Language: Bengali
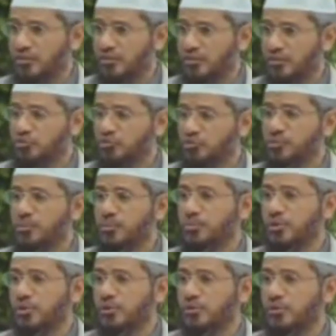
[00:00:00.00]
এমন একটা
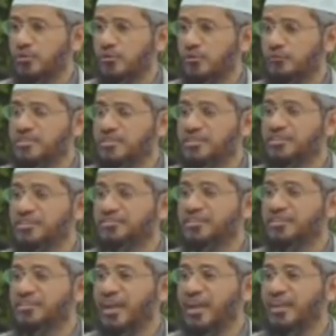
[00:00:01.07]
বই যেটা
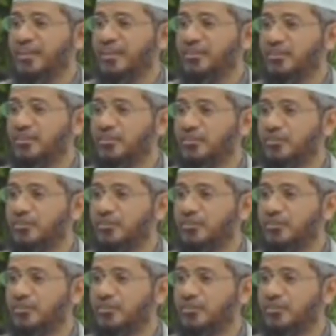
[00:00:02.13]
আপনাকে